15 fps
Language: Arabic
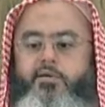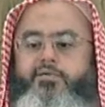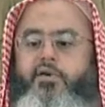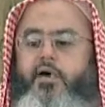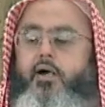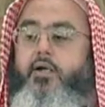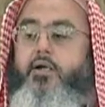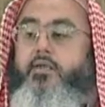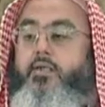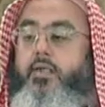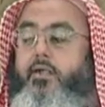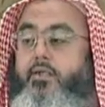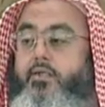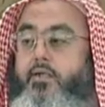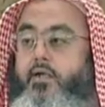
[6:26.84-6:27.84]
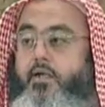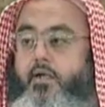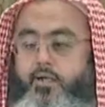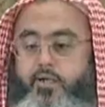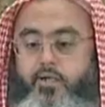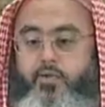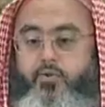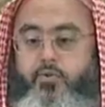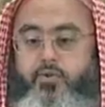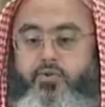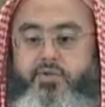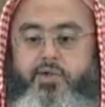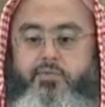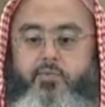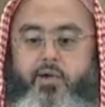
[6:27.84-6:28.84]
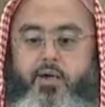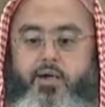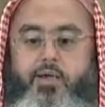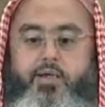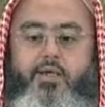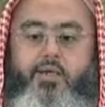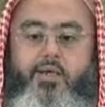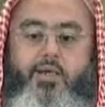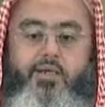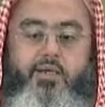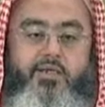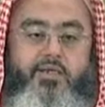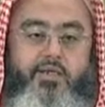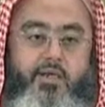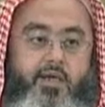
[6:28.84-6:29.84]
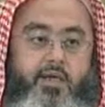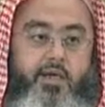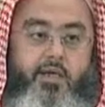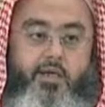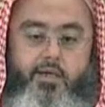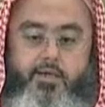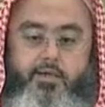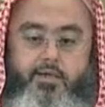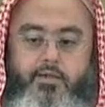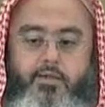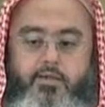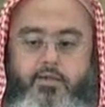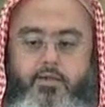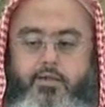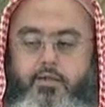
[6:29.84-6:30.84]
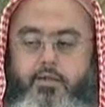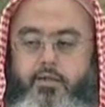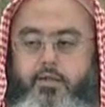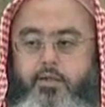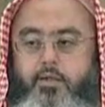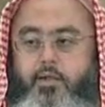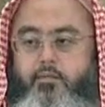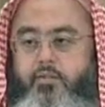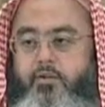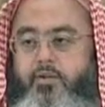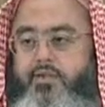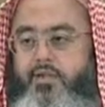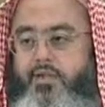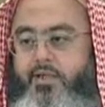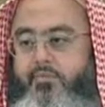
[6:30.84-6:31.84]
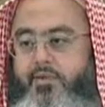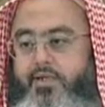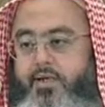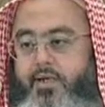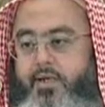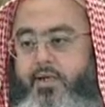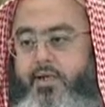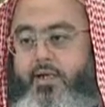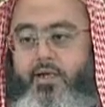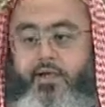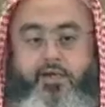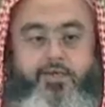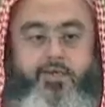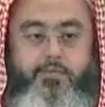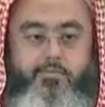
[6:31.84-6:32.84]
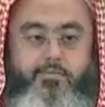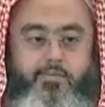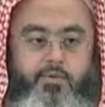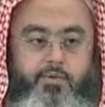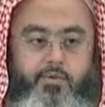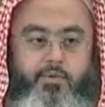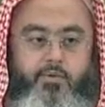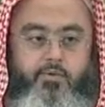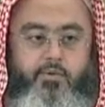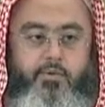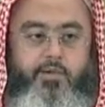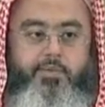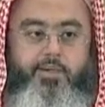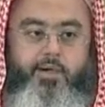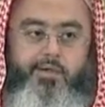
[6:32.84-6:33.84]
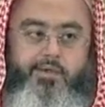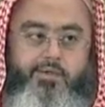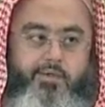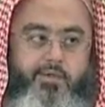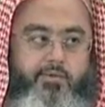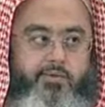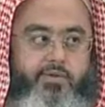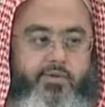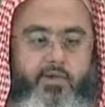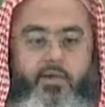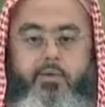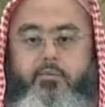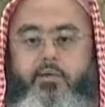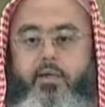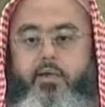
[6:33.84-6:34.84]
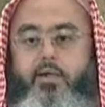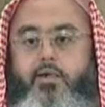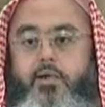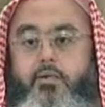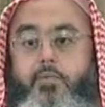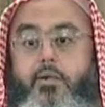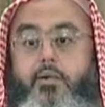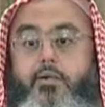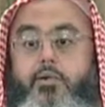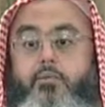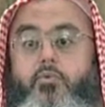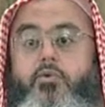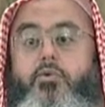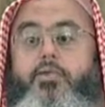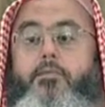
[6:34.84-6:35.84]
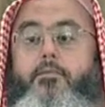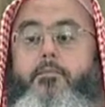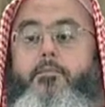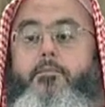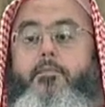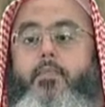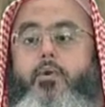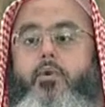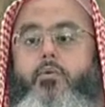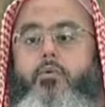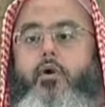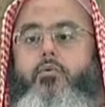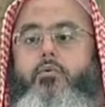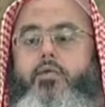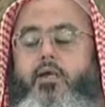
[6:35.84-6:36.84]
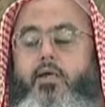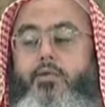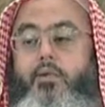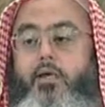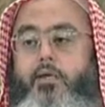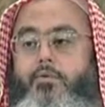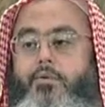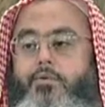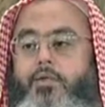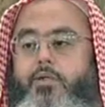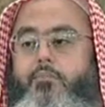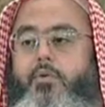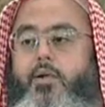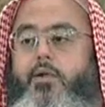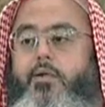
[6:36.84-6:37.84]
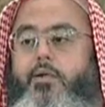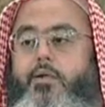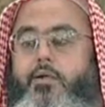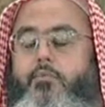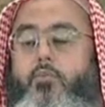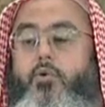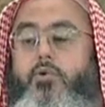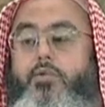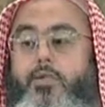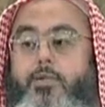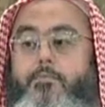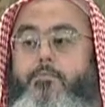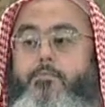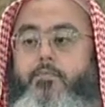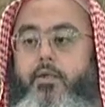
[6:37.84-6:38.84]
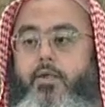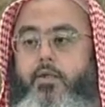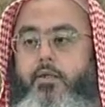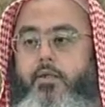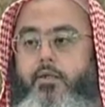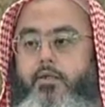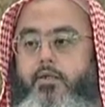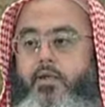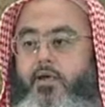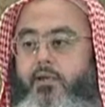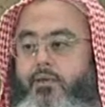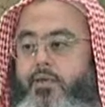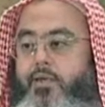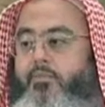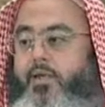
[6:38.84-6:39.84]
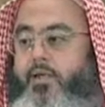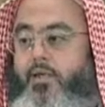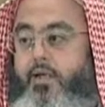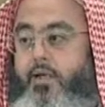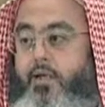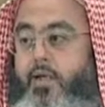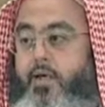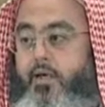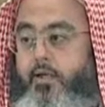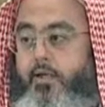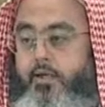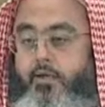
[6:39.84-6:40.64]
فأرسلت إليه تقسم عليه ليأتينها لما وصلت المسألة إلى القسم والنبي عليه الصلاة والسلام كان يبر المقسم وأوصى أصحابه بإبرار المقسم تعظيما لله